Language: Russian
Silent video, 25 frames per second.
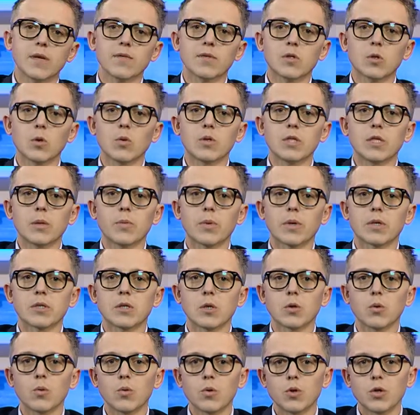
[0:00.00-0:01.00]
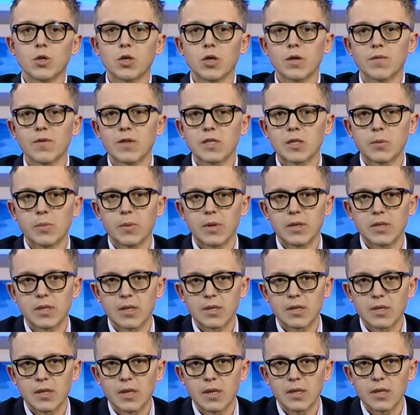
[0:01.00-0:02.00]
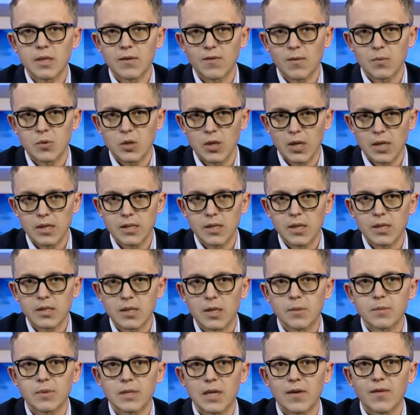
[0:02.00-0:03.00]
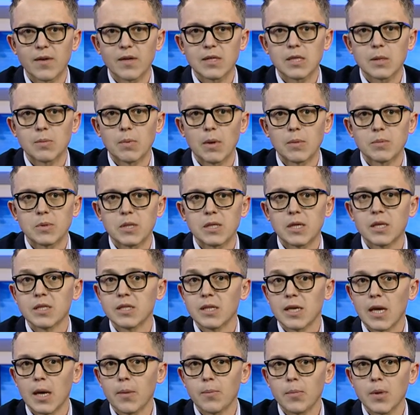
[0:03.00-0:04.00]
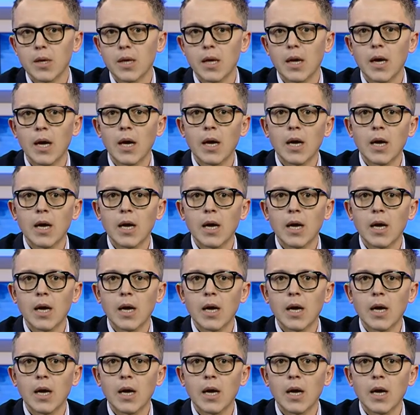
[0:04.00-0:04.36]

в студии практикующий вице-президент в Общероссийском совете по психотерапии